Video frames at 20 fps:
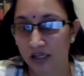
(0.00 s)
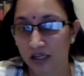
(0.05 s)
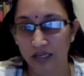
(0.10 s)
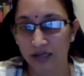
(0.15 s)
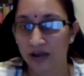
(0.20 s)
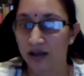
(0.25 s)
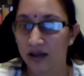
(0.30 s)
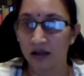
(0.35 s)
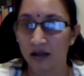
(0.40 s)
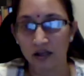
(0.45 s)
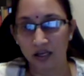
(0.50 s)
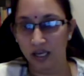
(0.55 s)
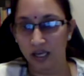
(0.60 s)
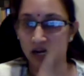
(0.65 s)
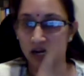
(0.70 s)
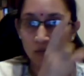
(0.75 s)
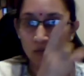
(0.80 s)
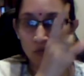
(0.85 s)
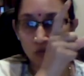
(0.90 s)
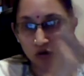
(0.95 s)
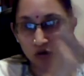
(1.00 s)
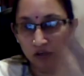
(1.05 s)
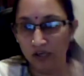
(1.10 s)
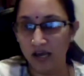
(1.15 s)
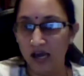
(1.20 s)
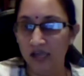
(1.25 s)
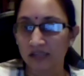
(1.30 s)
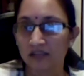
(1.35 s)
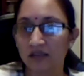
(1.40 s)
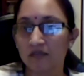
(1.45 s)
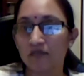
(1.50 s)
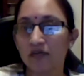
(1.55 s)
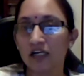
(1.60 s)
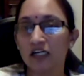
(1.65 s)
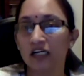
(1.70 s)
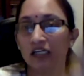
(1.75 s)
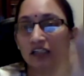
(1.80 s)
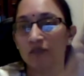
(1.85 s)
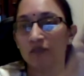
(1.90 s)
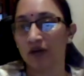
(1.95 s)
இல்லையா ஏன்னா
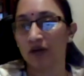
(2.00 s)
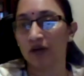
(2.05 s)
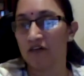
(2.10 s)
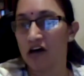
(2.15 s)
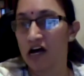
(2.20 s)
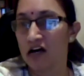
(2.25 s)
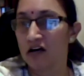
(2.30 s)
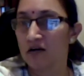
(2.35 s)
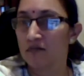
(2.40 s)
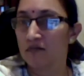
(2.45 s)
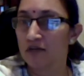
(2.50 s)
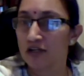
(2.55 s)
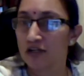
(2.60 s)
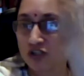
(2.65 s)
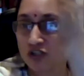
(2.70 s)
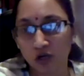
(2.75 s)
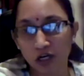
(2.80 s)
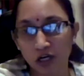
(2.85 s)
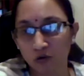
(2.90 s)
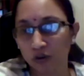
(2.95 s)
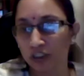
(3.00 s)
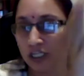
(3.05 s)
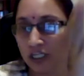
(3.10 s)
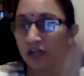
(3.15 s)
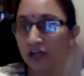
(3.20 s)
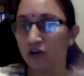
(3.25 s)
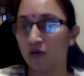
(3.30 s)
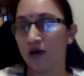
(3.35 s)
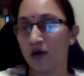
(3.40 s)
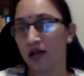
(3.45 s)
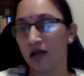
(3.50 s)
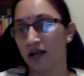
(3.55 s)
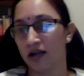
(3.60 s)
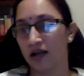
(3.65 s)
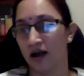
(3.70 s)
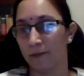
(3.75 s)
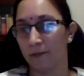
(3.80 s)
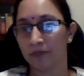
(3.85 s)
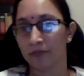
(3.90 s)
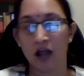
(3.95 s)
முக்கியார்த்தம்ங்கிறது பிரவாகம்னு சொல்லி ஒதுக்கிட்டோமா
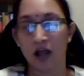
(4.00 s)
இல்லையா